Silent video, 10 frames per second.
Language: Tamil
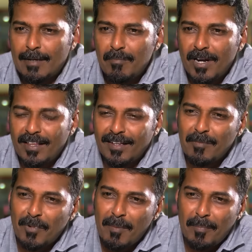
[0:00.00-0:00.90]
டெம்பிளில் தானே
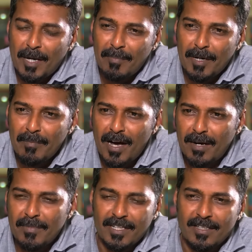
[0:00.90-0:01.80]
பார்ப்பனியமே
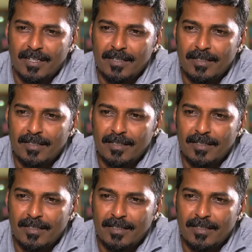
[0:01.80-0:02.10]
ஆரம்பிக்குது